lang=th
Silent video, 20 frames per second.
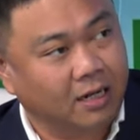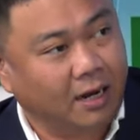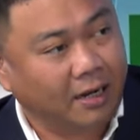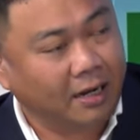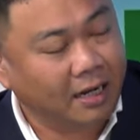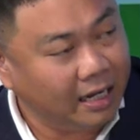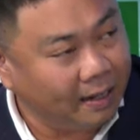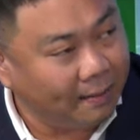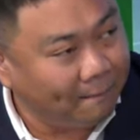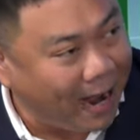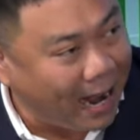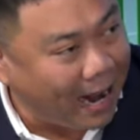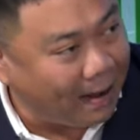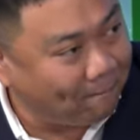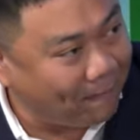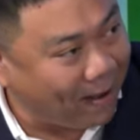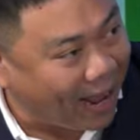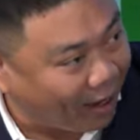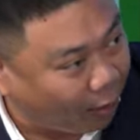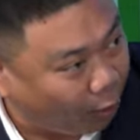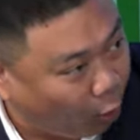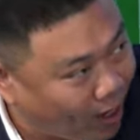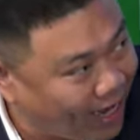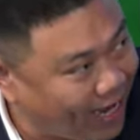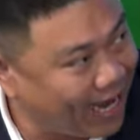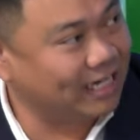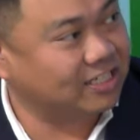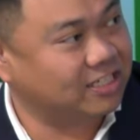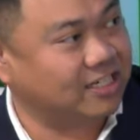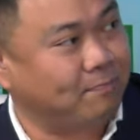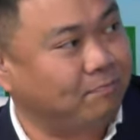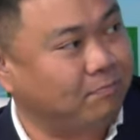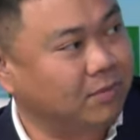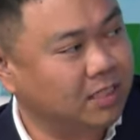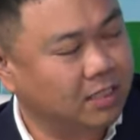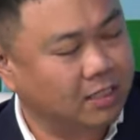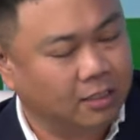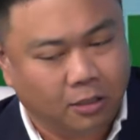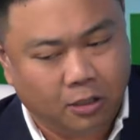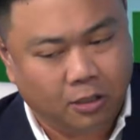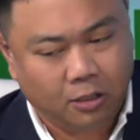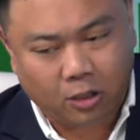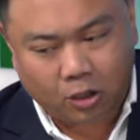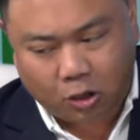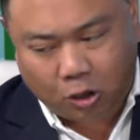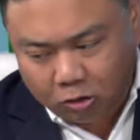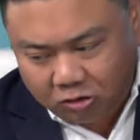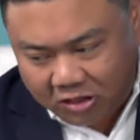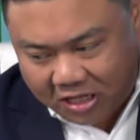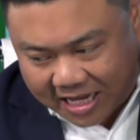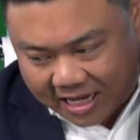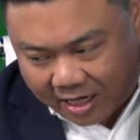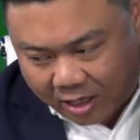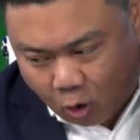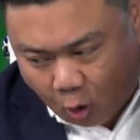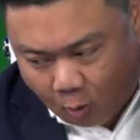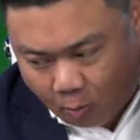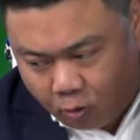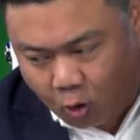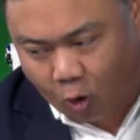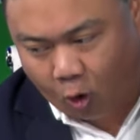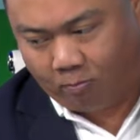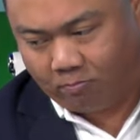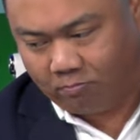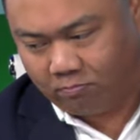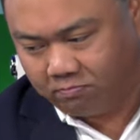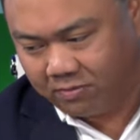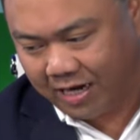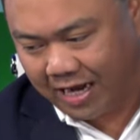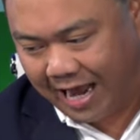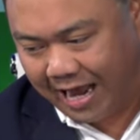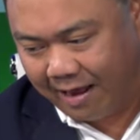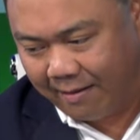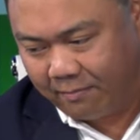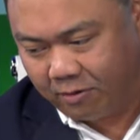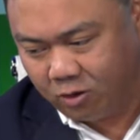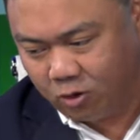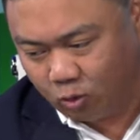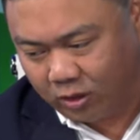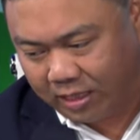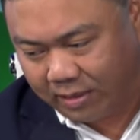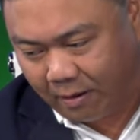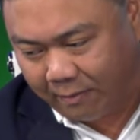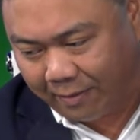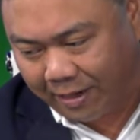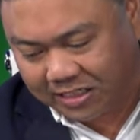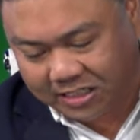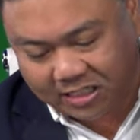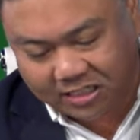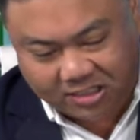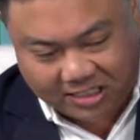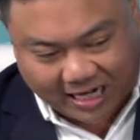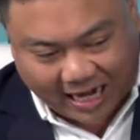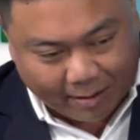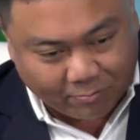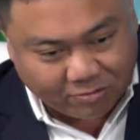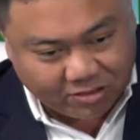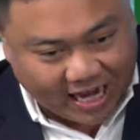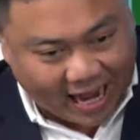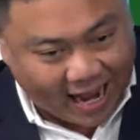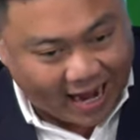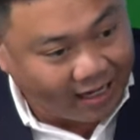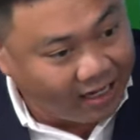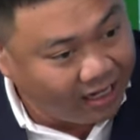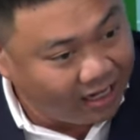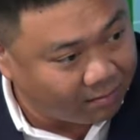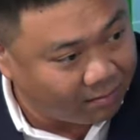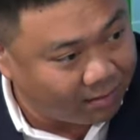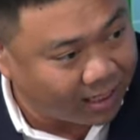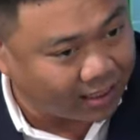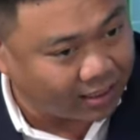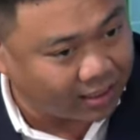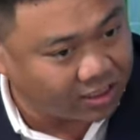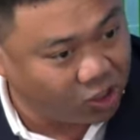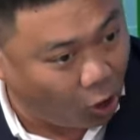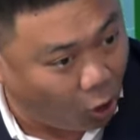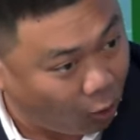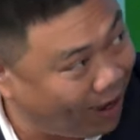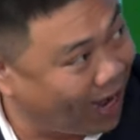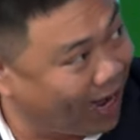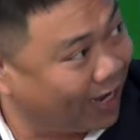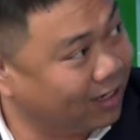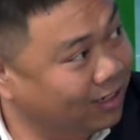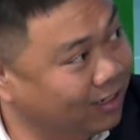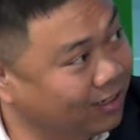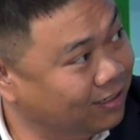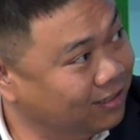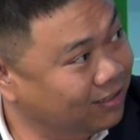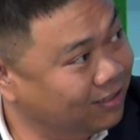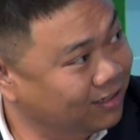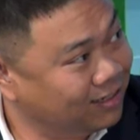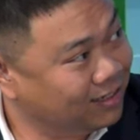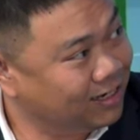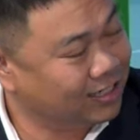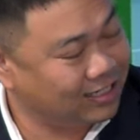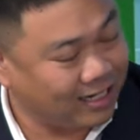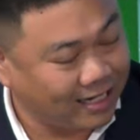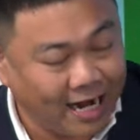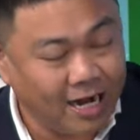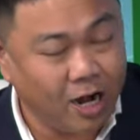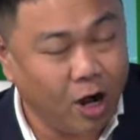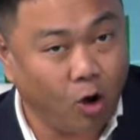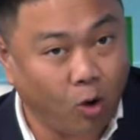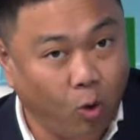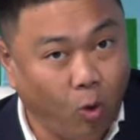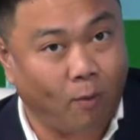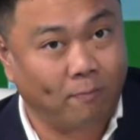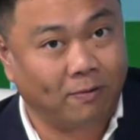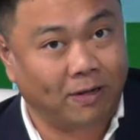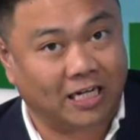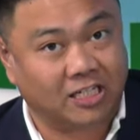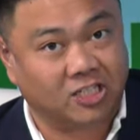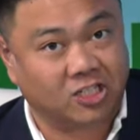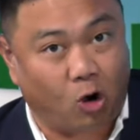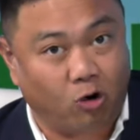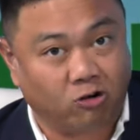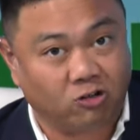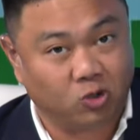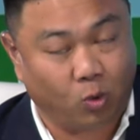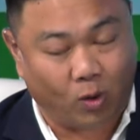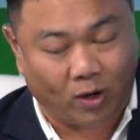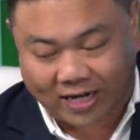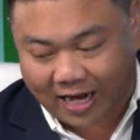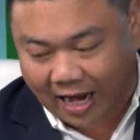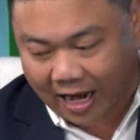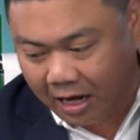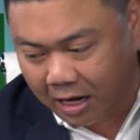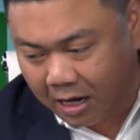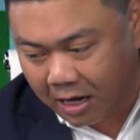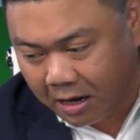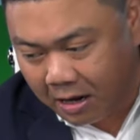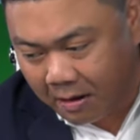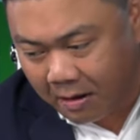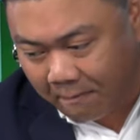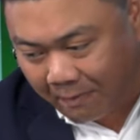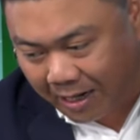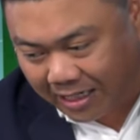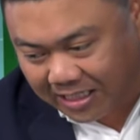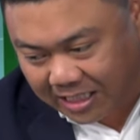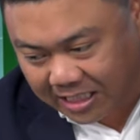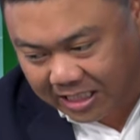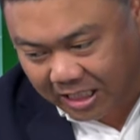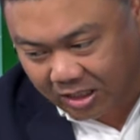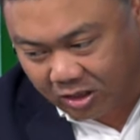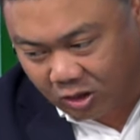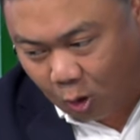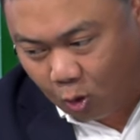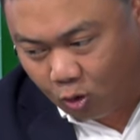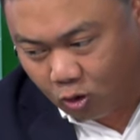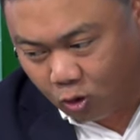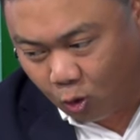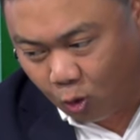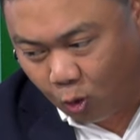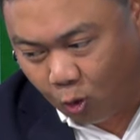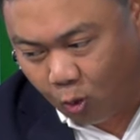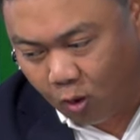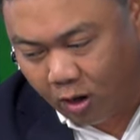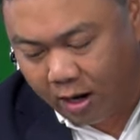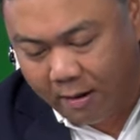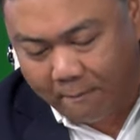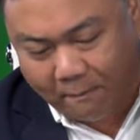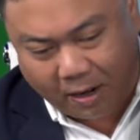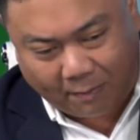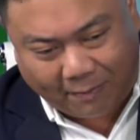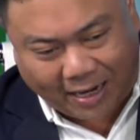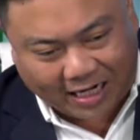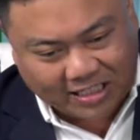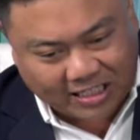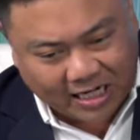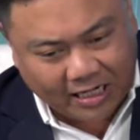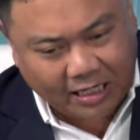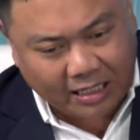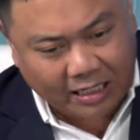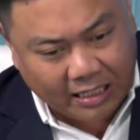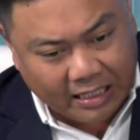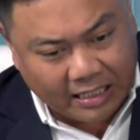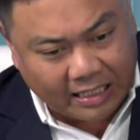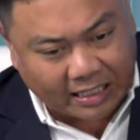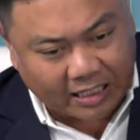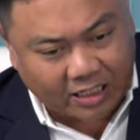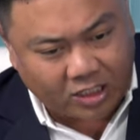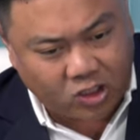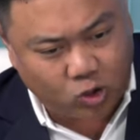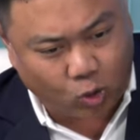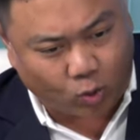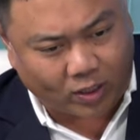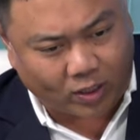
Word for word: 1 8 5 0 ก็ตีกลมๆ นะฮะ อยู่ที่ประมาณสัก 3 1 2 0 0 0ครับ ฉะนั้นรวมกัน 2 ส่วนเนี่ยมันก็จะตกอยู่ประมาณสัก 1.11